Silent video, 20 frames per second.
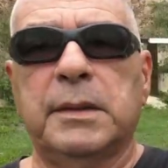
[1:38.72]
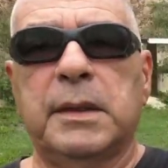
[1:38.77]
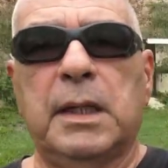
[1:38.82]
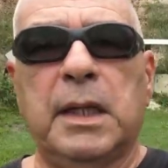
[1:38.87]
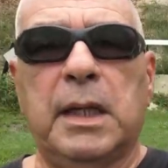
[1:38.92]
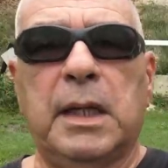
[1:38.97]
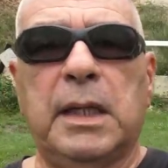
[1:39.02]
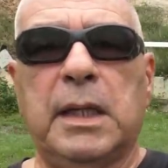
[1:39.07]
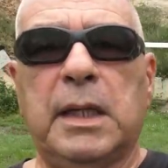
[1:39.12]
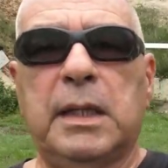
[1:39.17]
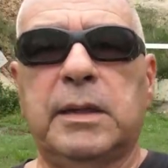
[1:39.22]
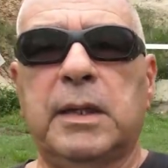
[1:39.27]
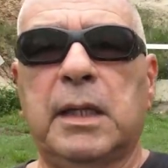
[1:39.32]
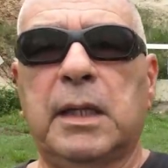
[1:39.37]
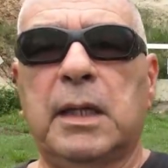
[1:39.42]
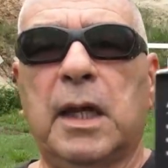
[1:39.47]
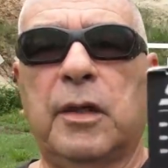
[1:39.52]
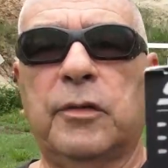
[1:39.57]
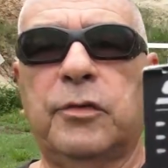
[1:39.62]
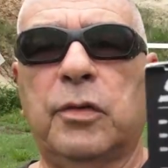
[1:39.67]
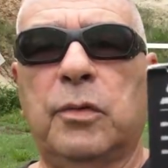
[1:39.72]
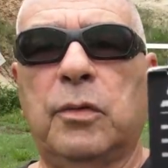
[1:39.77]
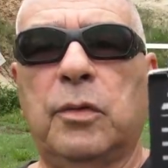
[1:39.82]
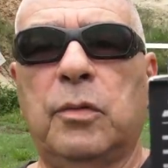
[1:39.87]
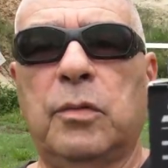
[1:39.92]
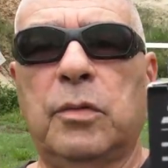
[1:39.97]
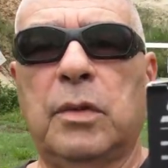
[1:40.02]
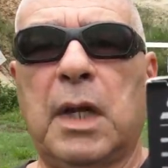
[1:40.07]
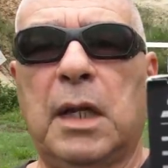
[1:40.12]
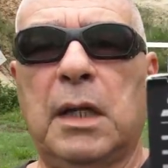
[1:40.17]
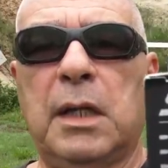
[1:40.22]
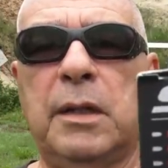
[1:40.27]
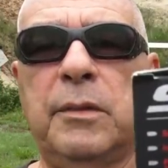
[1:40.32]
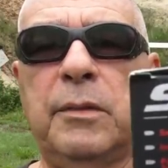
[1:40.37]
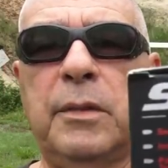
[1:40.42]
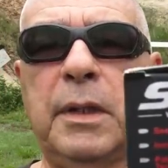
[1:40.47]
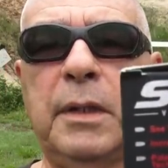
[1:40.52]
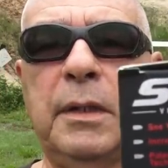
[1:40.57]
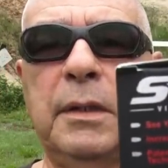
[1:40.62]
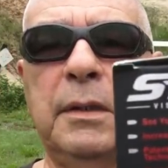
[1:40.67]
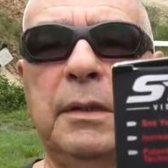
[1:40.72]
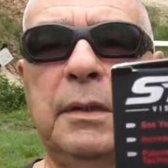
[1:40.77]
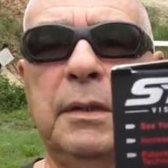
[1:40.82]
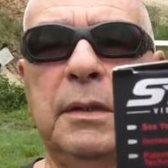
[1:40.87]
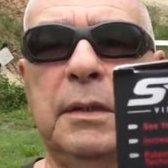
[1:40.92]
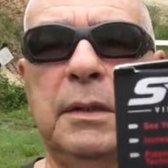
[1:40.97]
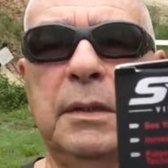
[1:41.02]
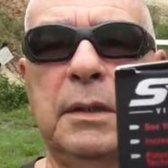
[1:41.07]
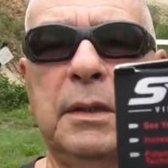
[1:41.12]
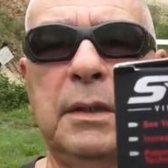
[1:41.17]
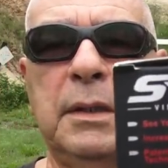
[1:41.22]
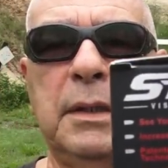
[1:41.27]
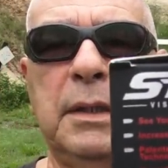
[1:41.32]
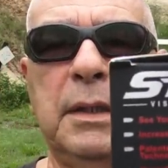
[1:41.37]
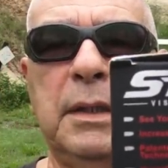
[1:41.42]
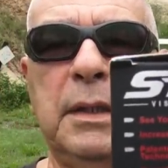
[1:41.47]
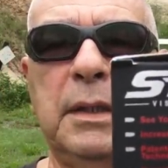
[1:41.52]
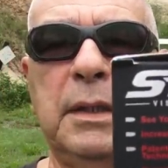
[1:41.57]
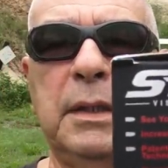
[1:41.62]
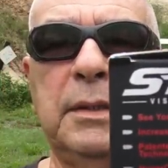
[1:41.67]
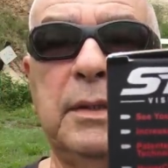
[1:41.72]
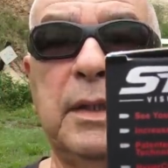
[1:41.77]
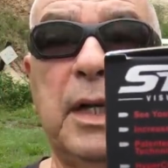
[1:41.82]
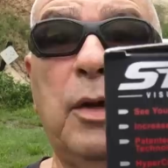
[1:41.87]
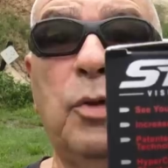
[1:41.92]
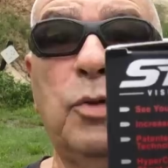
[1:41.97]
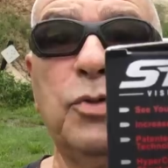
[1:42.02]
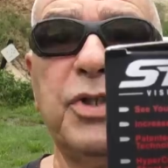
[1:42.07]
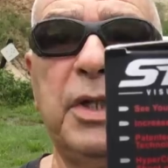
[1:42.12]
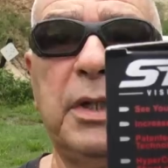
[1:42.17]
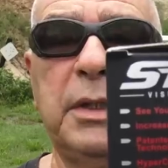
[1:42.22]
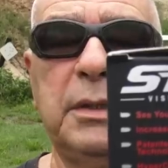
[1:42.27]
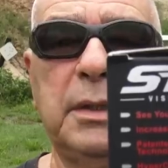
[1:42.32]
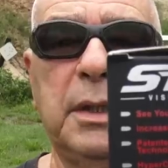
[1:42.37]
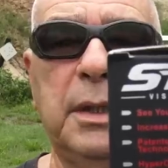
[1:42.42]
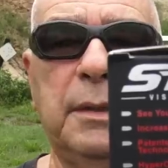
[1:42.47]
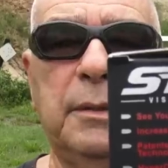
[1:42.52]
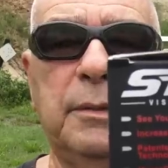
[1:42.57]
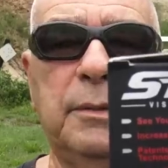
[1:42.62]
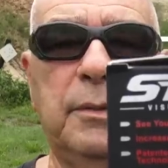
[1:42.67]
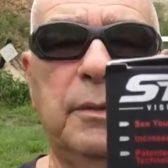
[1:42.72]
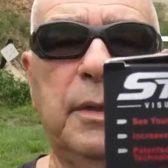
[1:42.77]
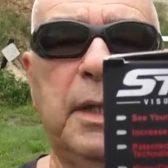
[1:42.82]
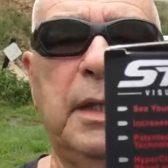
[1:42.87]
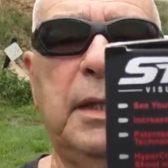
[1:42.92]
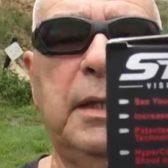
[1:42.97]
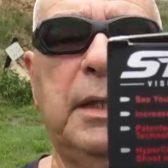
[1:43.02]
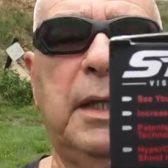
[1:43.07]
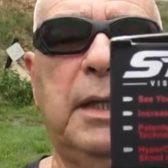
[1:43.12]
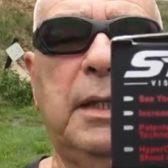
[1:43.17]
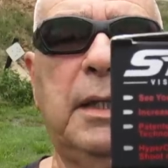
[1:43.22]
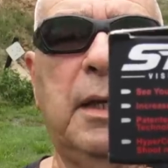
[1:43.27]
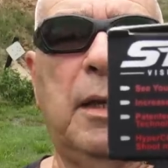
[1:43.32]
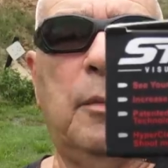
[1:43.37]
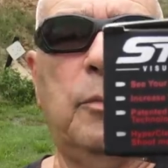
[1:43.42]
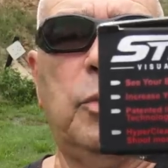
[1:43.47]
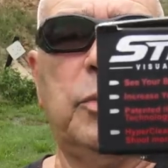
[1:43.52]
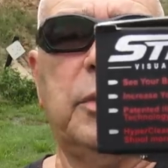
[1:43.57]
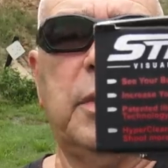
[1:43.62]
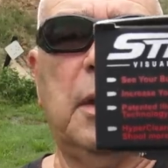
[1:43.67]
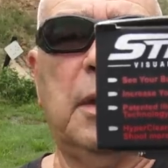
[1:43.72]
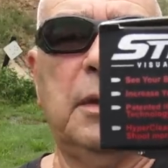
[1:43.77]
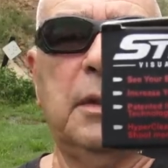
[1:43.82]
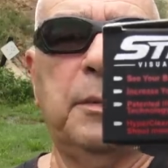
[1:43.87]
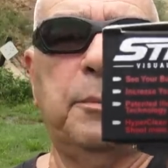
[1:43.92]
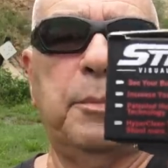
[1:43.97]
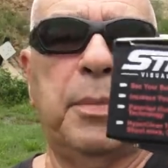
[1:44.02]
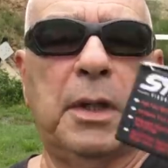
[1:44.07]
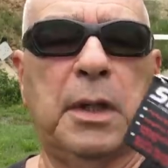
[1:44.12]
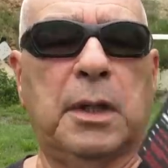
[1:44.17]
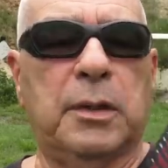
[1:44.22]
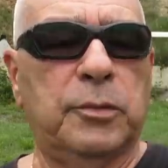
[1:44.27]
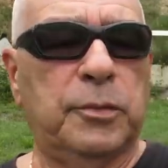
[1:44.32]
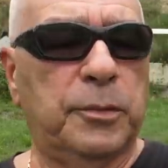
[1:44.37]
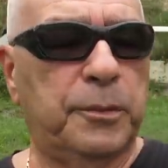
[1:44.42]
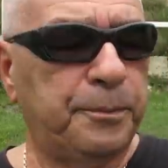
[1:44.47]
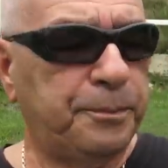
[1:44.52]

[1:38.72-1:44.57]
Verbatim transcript: en este caso un calibre 380. Eh, ¿okay? que, que vamos a estar disparando.